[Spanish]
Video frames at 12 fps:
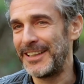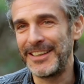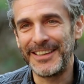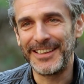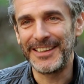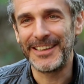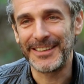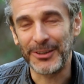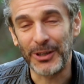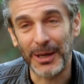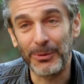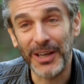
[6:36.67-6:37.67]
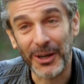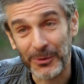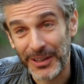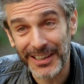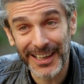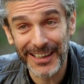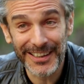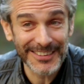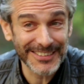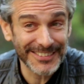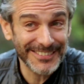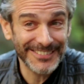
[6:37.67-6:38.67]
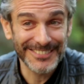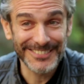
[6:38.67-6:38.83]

Eh, tengo las bolas cuadradas.